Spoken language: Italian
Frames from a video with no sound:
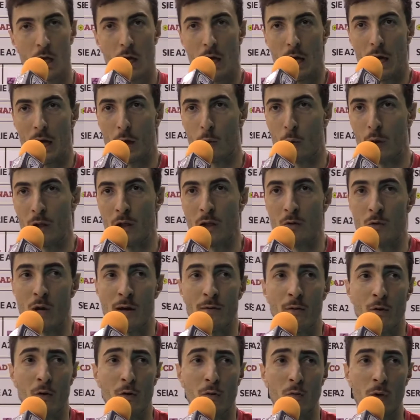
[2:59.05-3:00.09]
E quindi una,
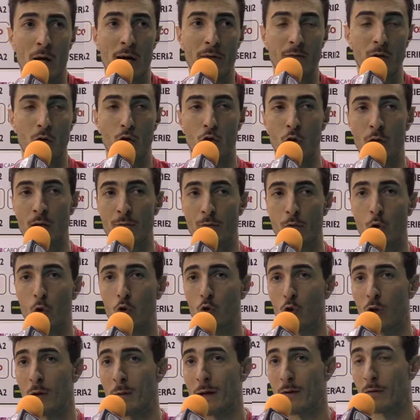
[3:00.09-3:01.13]
una vittoria
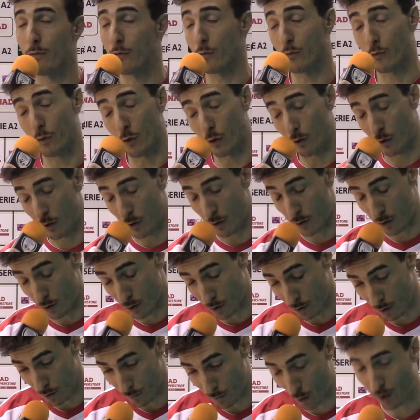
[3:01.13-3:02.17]
fortuna,
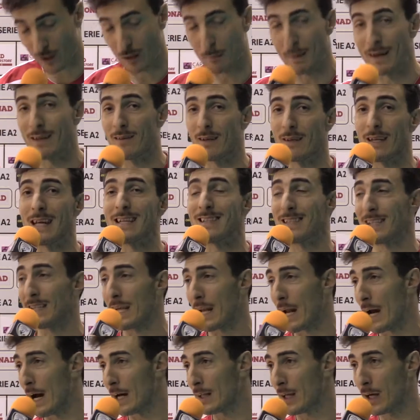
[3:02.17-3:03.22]
for, eh, fortemente
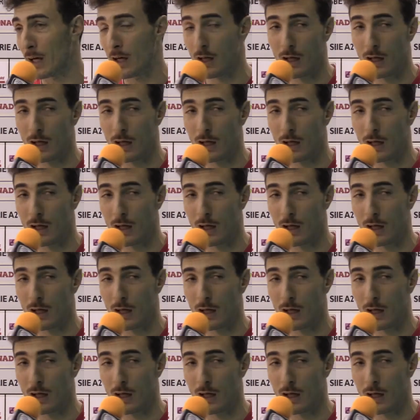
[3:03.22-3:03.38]
desiderata